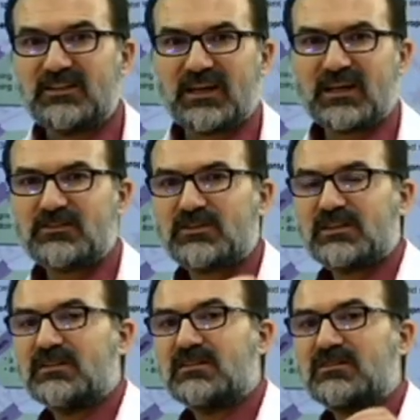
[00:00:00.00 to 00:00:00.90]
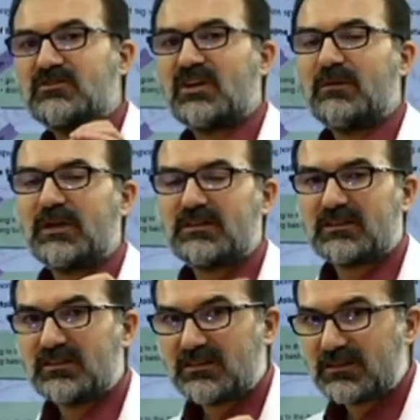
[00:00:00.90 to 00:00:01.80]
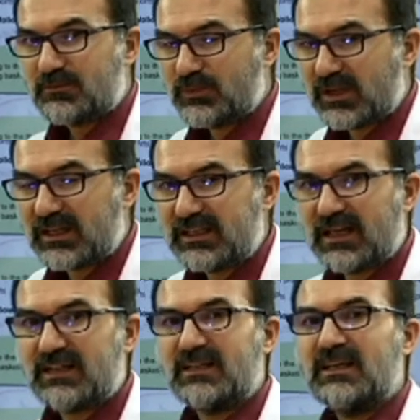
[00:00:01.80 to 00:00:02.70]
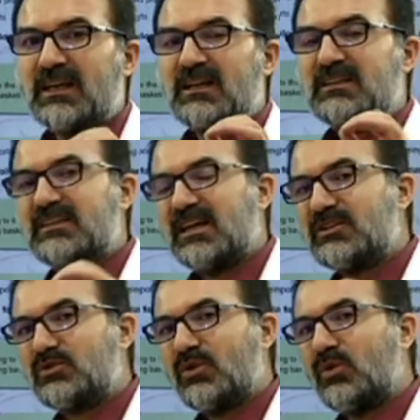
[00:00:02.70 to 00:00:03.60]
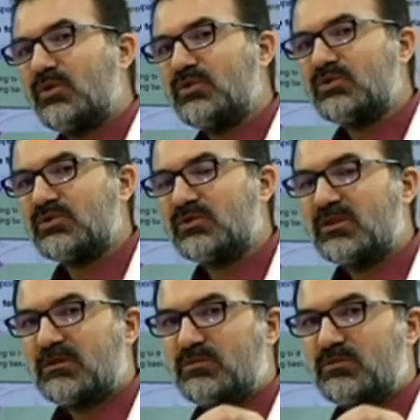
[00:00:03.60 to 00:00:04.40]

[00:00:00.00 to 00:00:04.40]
theatrical, dramatical play yani tiyatro oyunu